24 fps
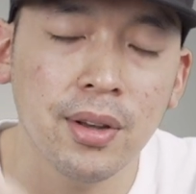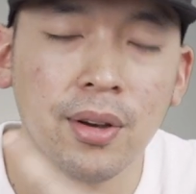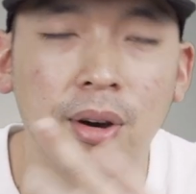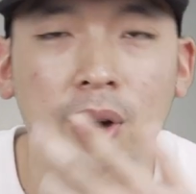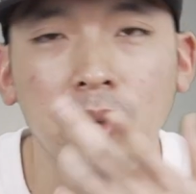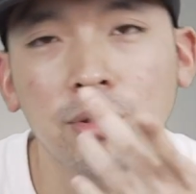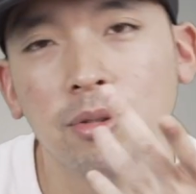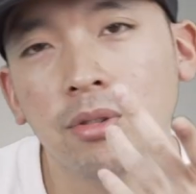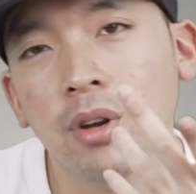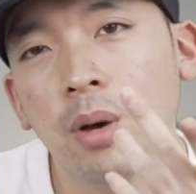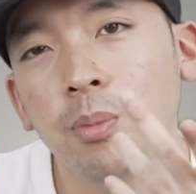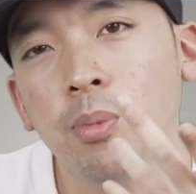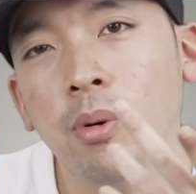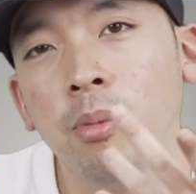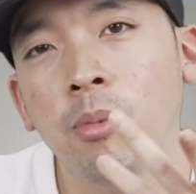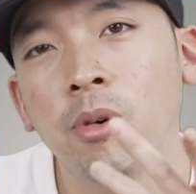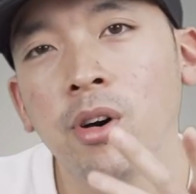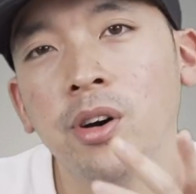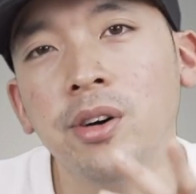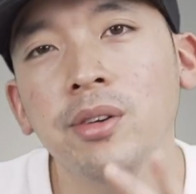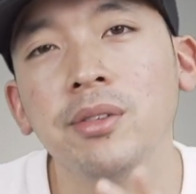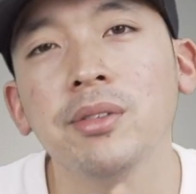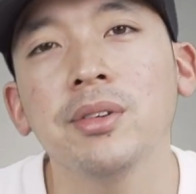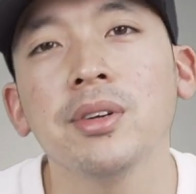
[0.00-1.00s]
En tout cas pour
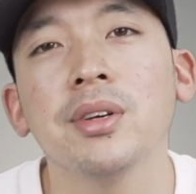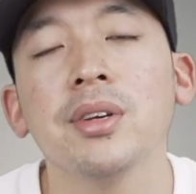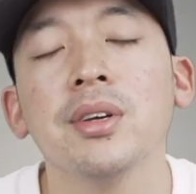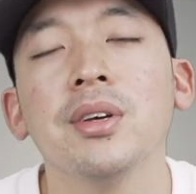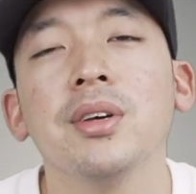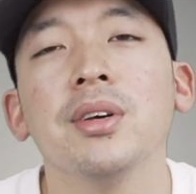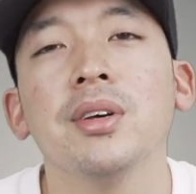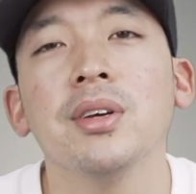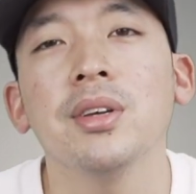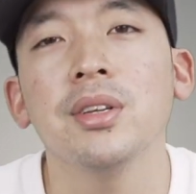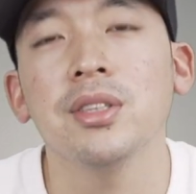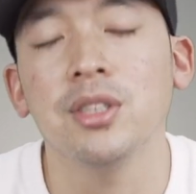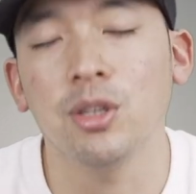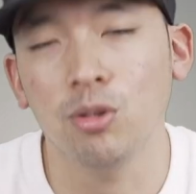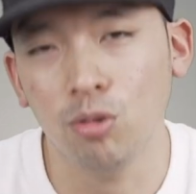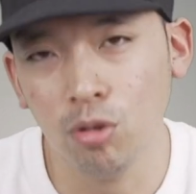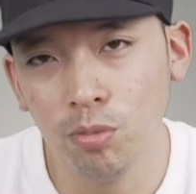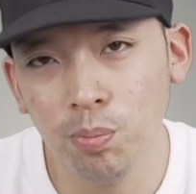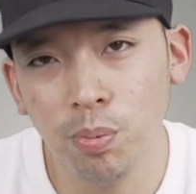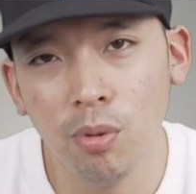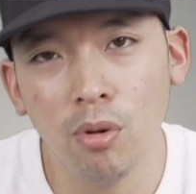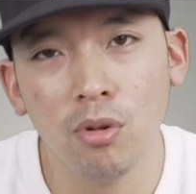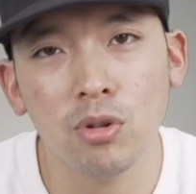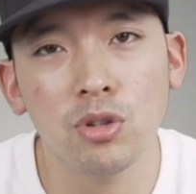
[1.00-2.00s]
moi, c'est tout
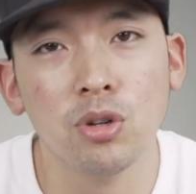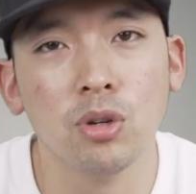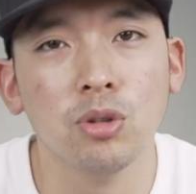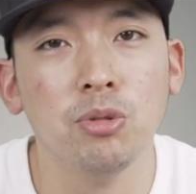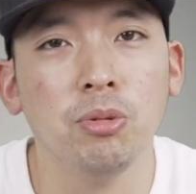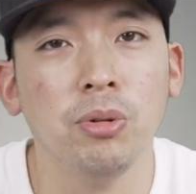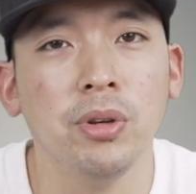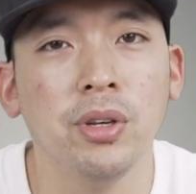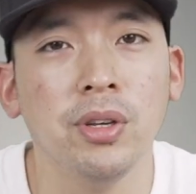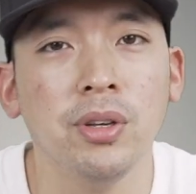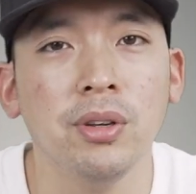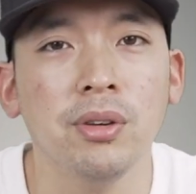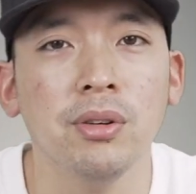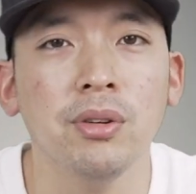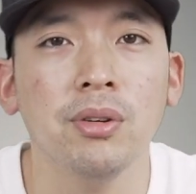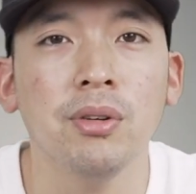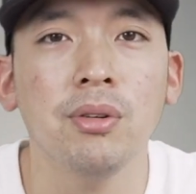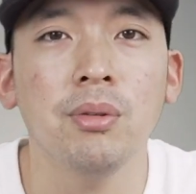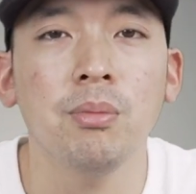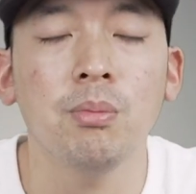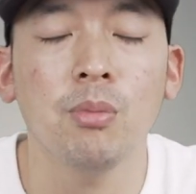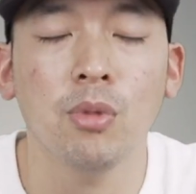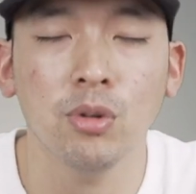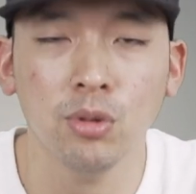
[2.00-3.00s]
pour aujourd'hui.
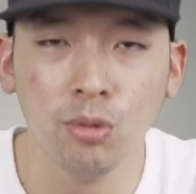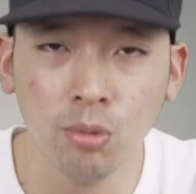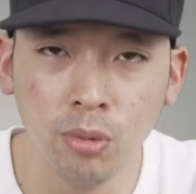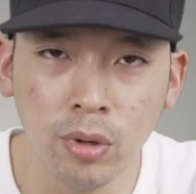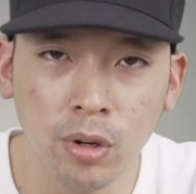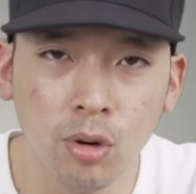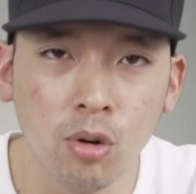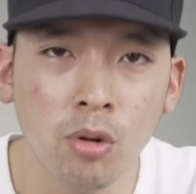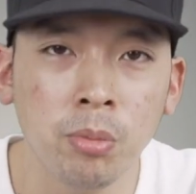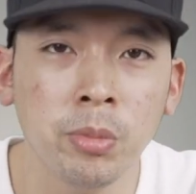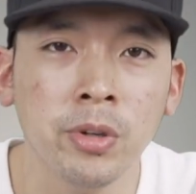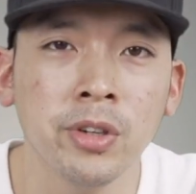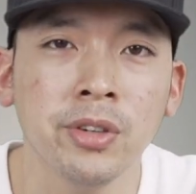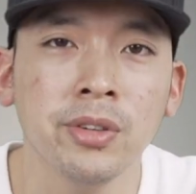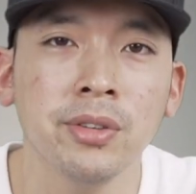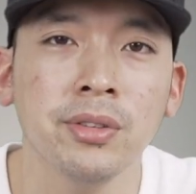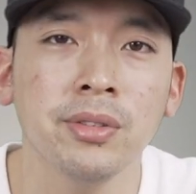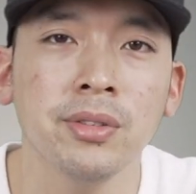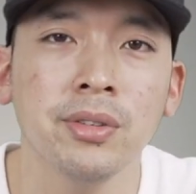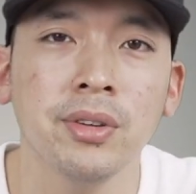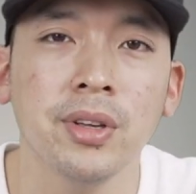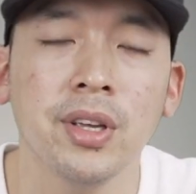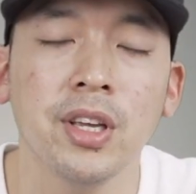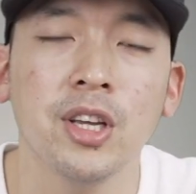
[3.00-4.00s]
Mon nom est Romain
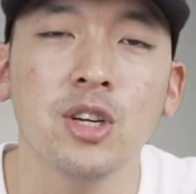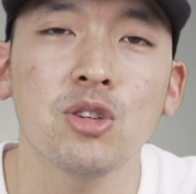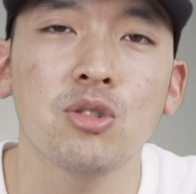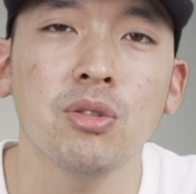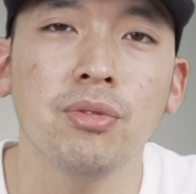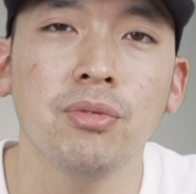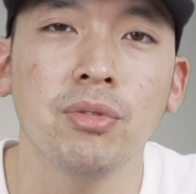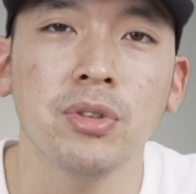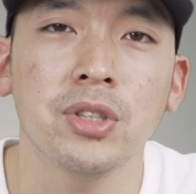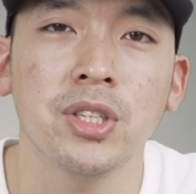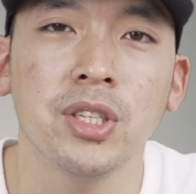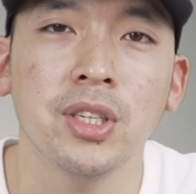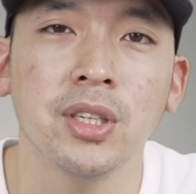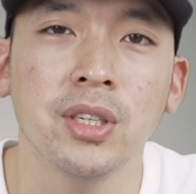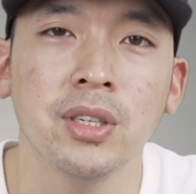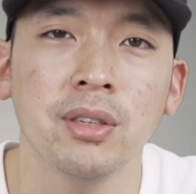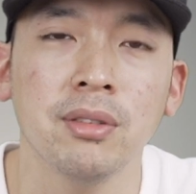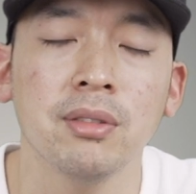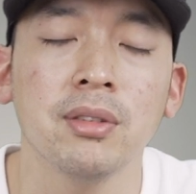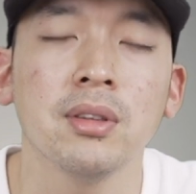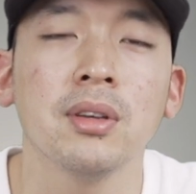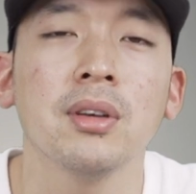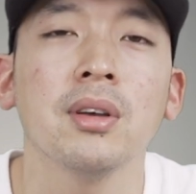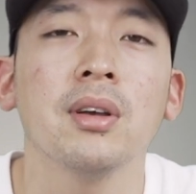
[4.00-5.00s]
et je vous dis
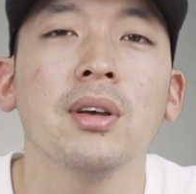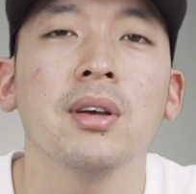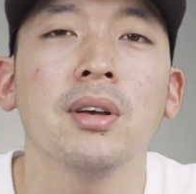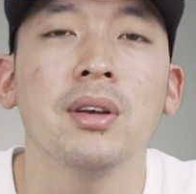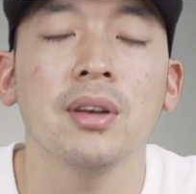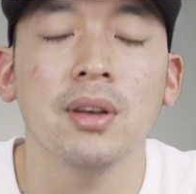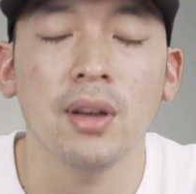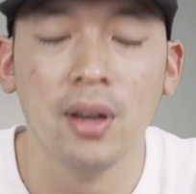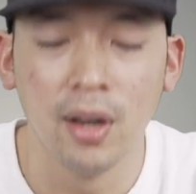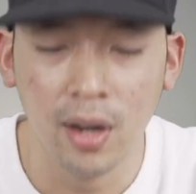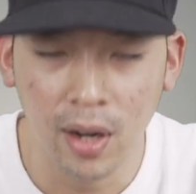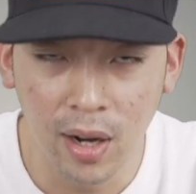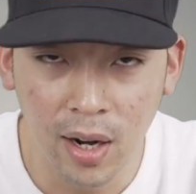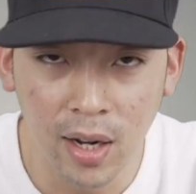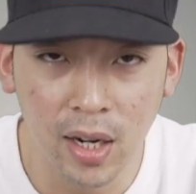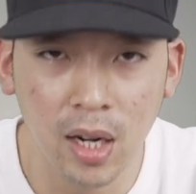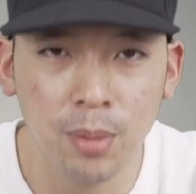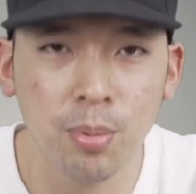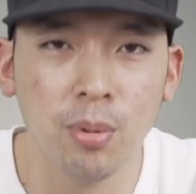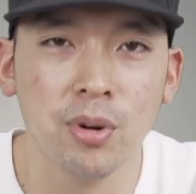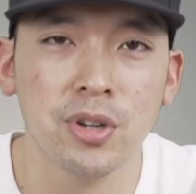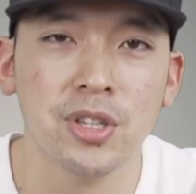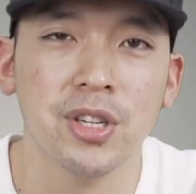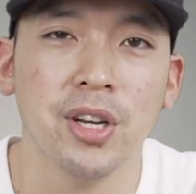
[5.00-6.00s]
à la
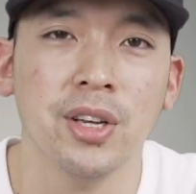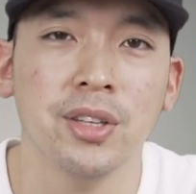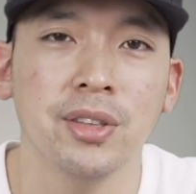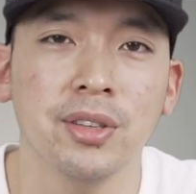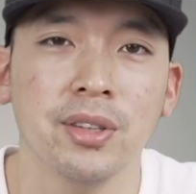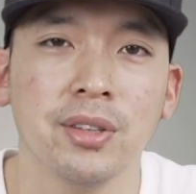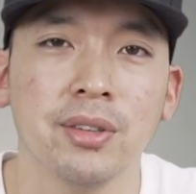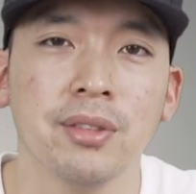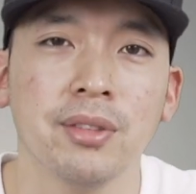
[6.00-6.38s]
prochaine.